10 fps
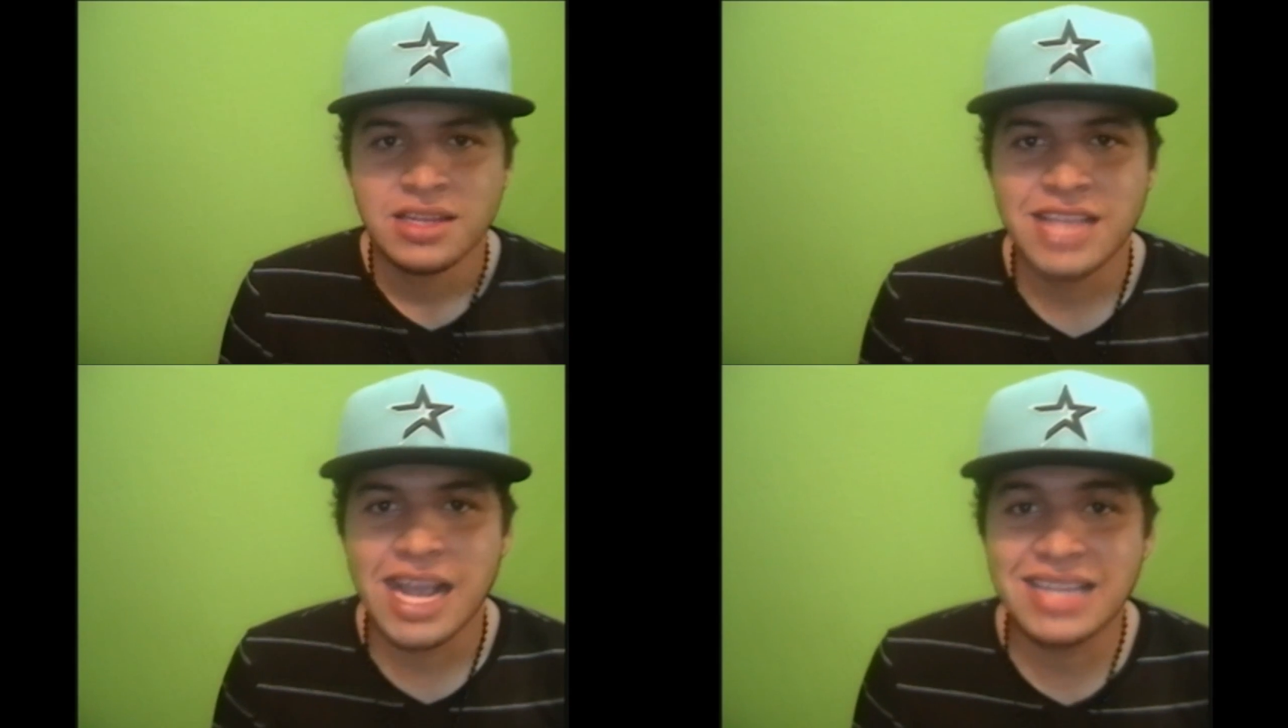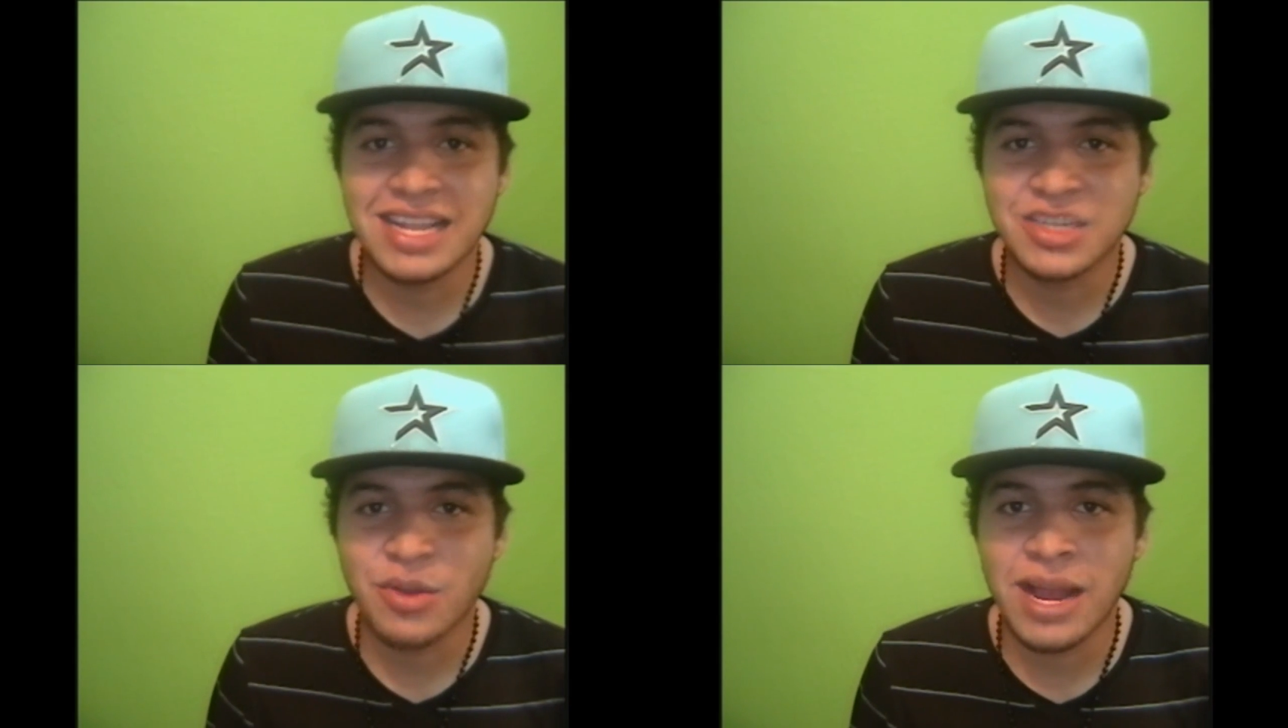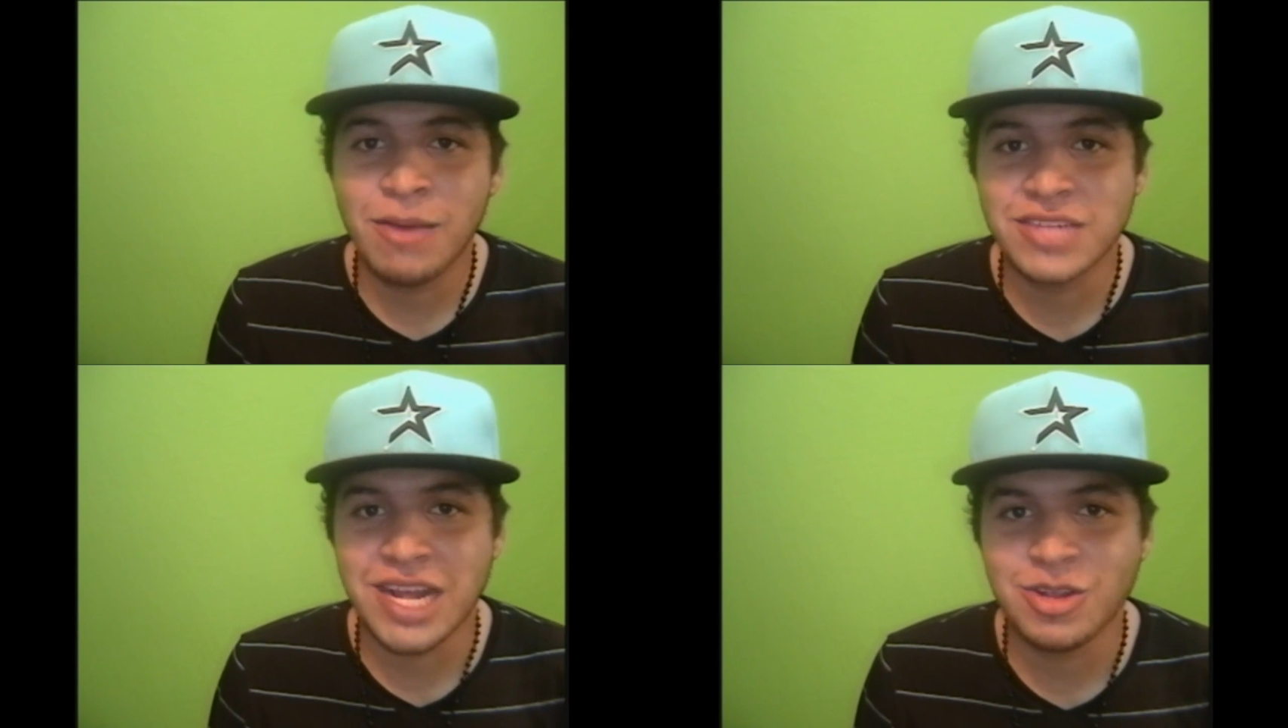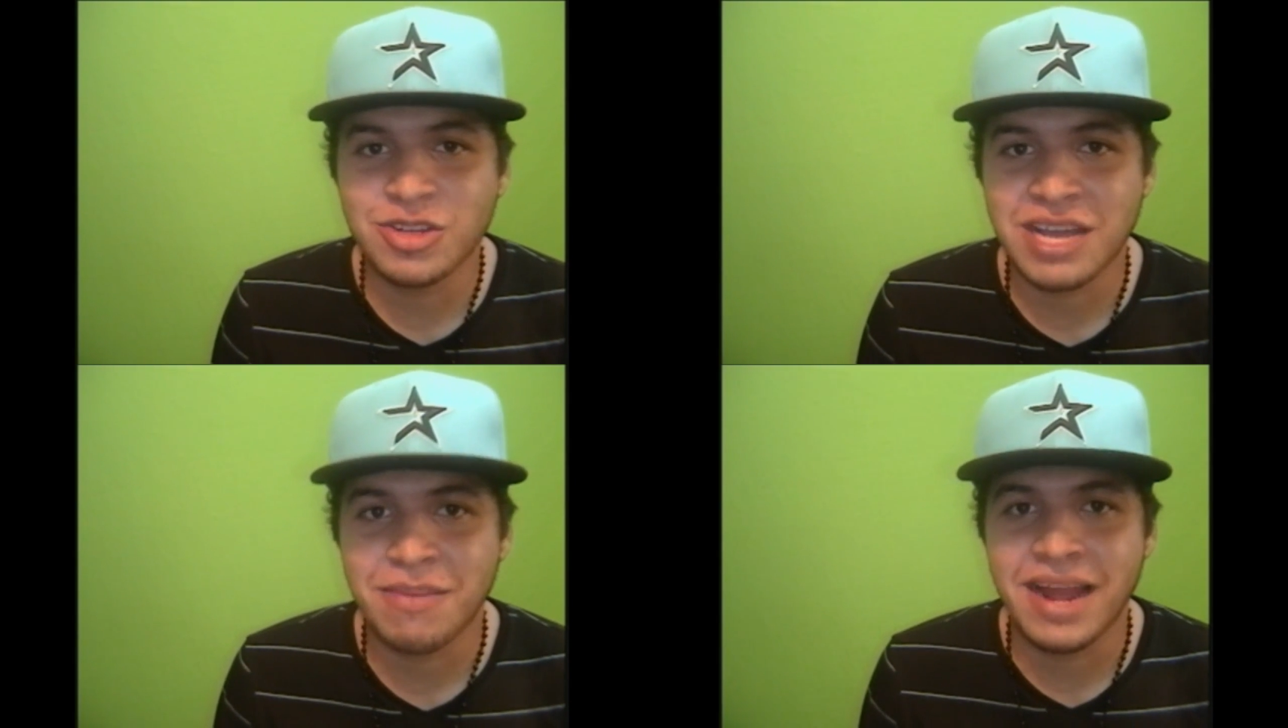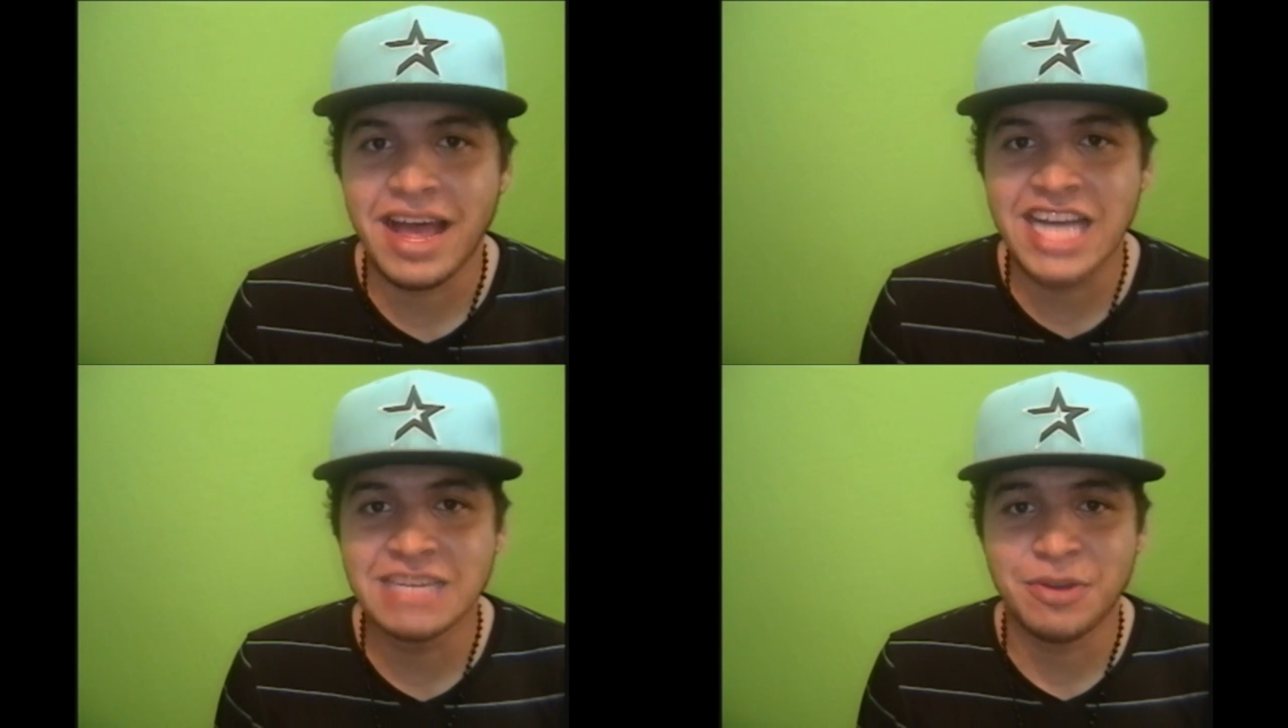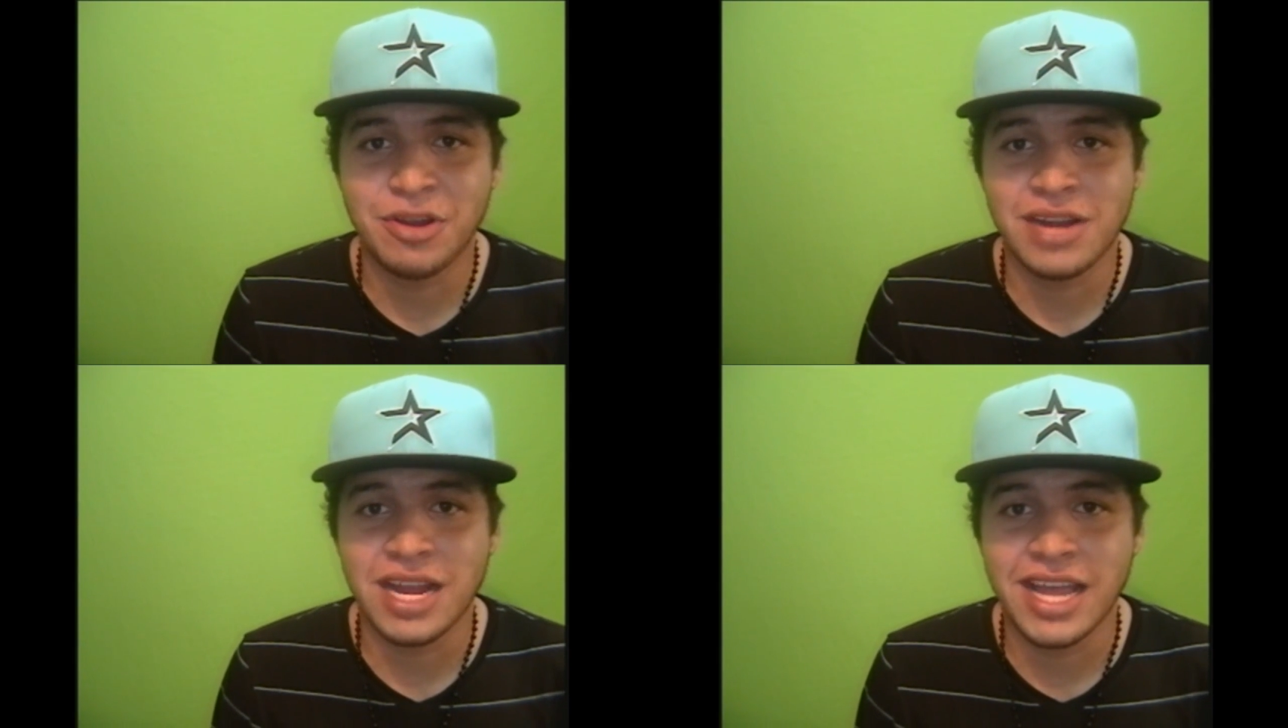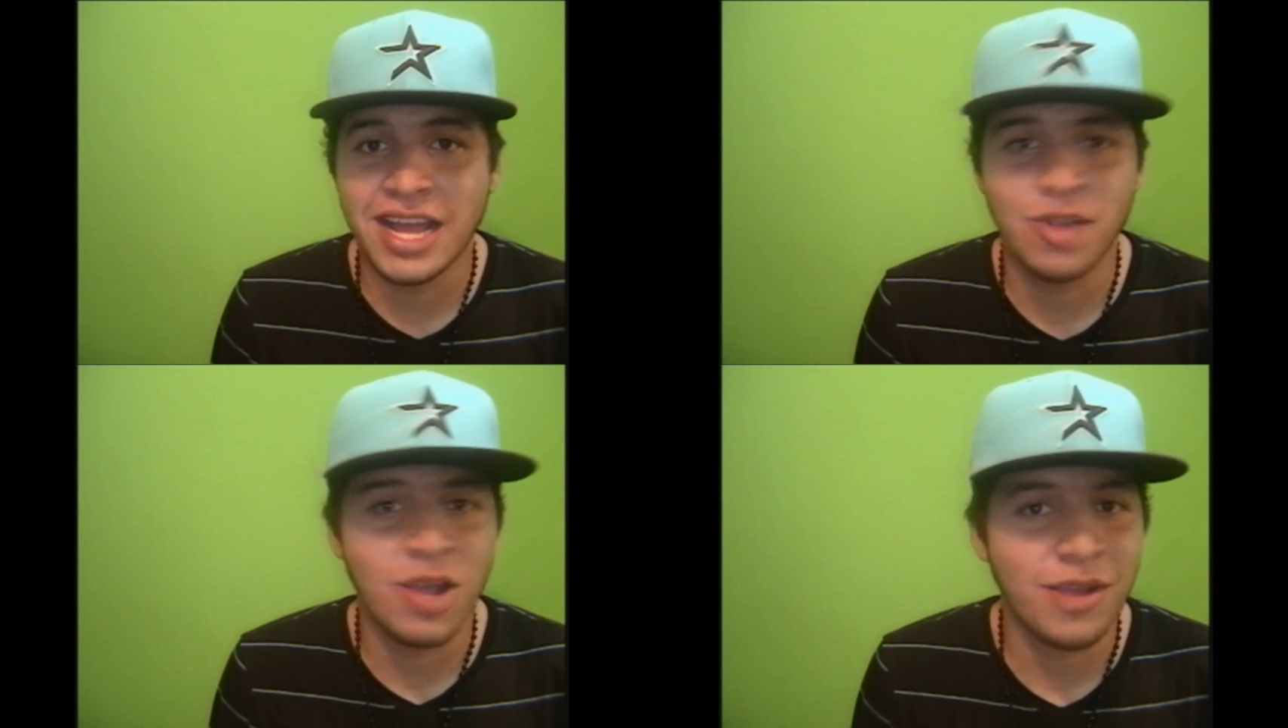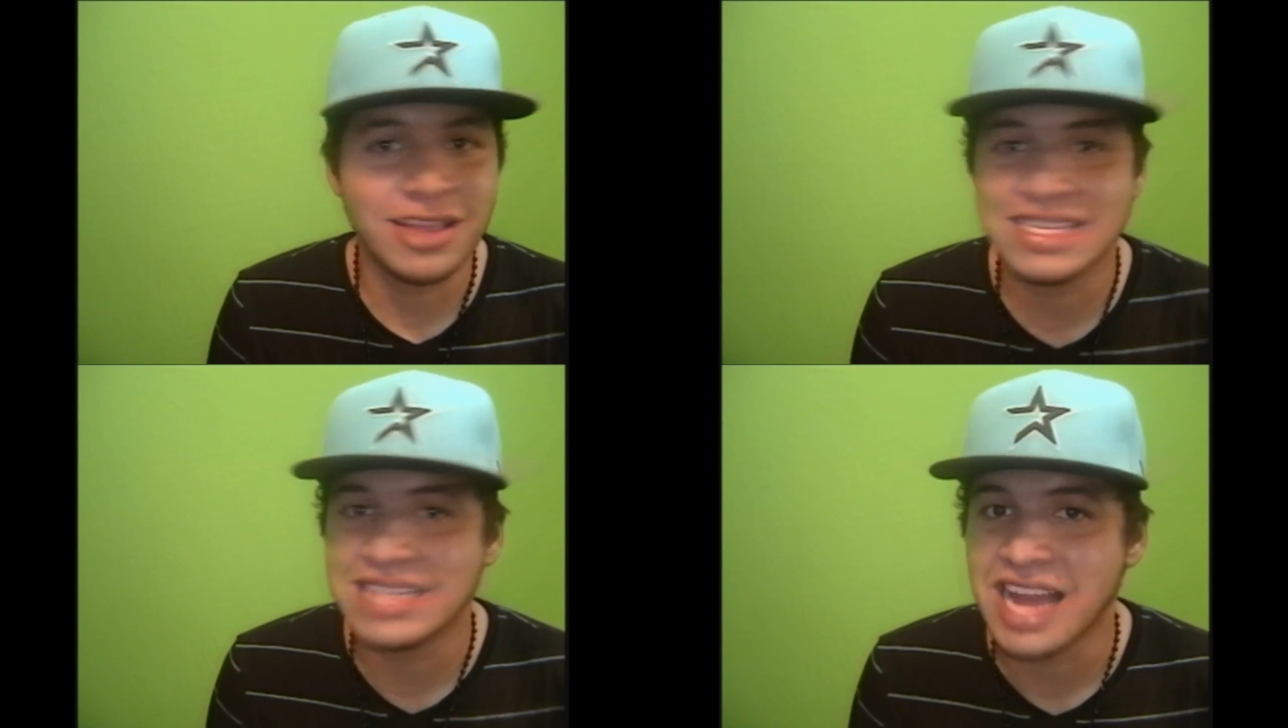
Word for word: Llegas a la escuela buscando a tus camaradas, pero en realidad no encuentras a